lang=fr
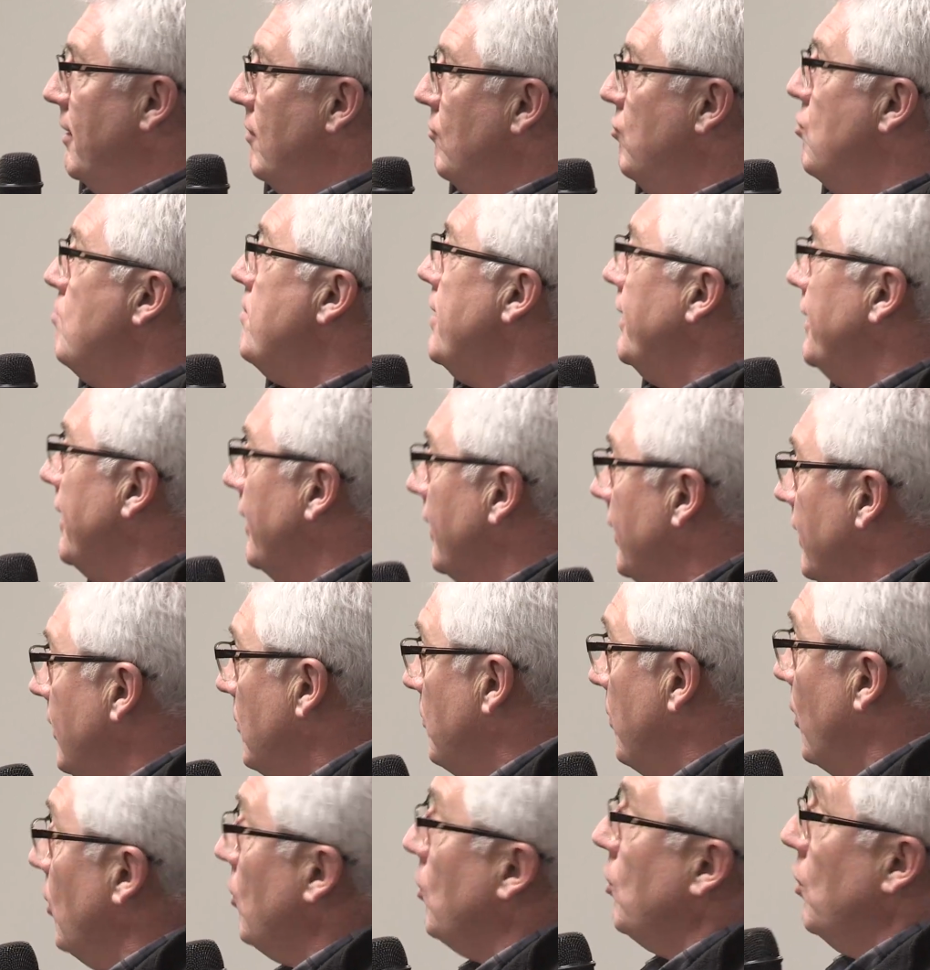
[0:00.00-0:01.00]
vous m'aiderez,
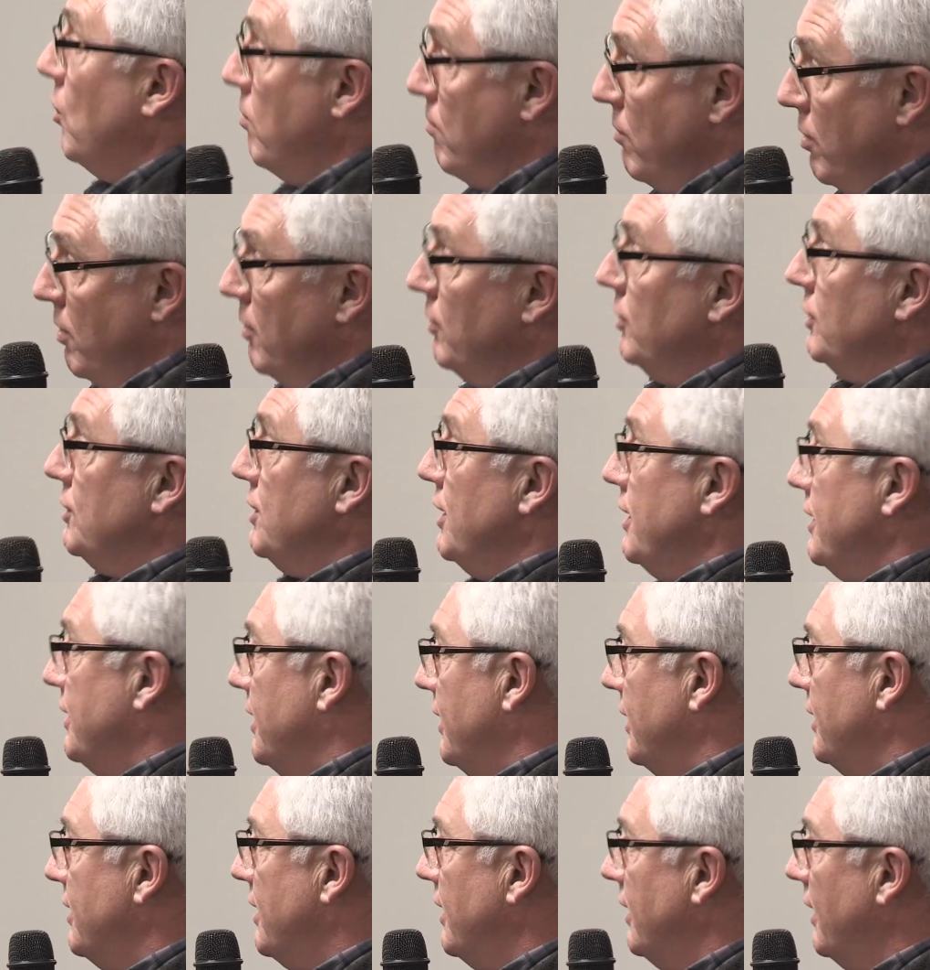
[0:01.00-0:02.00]
pas comme euh, j'ai
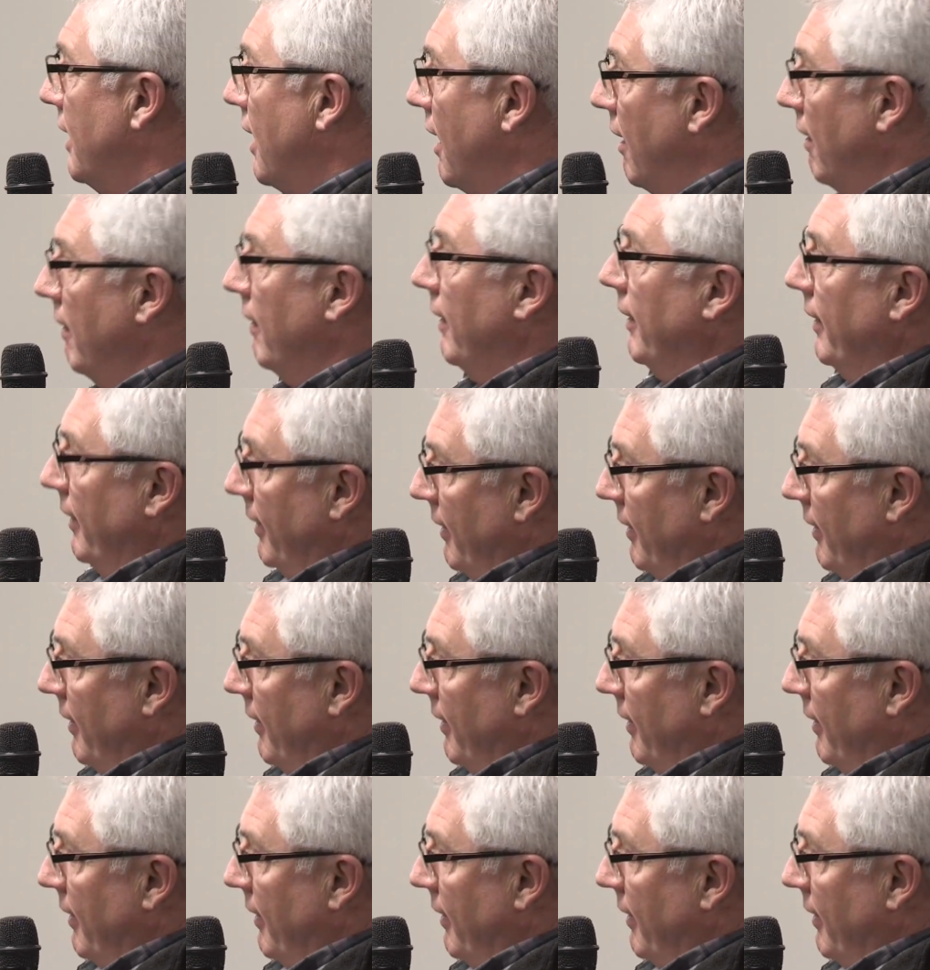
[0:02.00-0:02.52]
été aidé là,